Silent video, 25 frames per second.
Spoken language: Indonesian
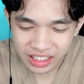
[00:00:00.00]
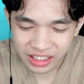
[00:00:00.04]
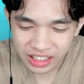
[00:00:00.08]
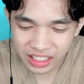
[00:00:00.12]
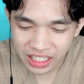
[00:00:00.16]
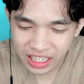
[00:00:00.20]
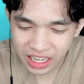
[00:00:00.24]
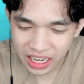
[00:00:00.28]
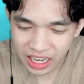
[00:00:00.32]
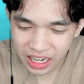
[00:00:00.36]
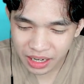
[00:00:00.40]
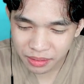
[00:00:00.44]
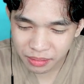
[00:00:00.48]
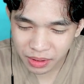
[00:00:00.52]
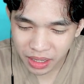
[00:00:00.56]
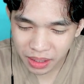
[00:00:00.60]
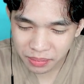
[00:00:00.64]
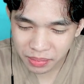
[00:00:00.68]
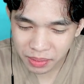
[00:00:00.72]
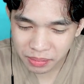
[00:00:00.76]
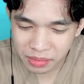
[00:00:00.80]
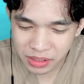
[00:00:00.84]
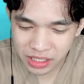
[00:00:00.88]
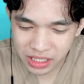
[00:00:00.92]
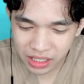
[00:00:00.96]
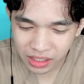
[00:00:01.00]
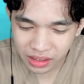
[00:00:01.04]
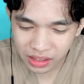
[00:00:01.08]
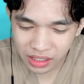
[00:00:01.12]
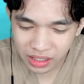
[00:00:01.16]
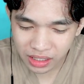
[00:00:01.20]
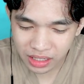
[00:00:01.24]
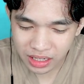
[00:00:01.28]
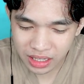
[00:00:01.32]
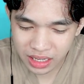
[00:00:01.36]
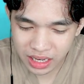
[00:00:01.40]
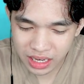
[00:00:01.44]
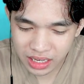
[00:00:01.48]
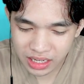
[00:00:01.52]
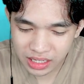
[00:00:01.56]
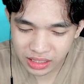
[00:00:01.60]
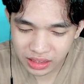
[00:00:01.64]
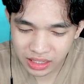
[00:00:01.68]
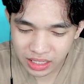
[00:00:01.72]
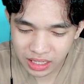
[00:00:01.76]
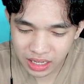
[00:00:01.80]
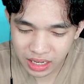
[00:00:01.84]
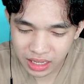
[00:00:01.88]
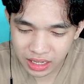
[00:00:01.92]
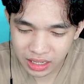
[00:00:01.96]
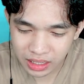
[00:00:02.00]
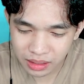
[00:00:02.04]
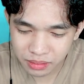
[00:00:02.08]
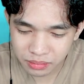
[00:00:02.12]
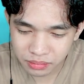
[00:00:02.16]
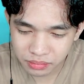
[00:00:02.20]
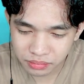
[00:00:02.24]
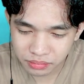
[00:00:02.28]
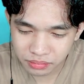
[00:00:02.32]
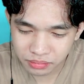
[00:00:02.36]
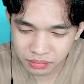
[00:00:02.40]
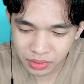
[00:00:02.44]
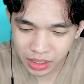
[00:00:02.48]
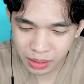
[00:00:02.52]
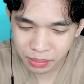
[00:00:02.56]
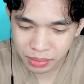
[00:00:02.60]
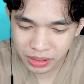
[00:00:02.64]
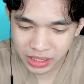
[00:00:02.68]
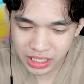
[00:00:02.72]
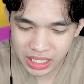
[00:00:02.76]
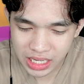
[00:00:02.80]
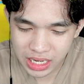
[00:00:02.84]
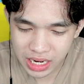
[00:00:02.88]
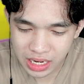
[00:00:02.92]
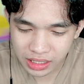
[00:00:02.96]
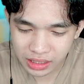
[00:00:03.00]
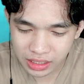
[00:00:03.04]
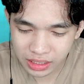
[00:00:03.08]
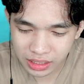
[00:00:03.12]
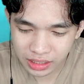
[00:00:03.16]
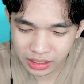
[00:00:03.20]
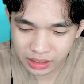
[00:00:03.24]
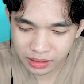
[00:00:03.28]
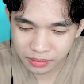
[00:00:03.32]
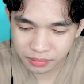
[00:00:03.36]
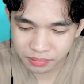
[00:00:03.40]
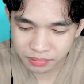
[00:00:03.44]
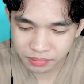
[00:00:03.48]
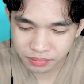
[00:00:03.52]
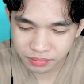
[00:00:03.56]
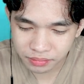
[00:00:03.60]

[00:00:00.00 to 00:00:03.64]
tinggal berapa peserta tadi kayaknya tinggal berapa tiga tadi ya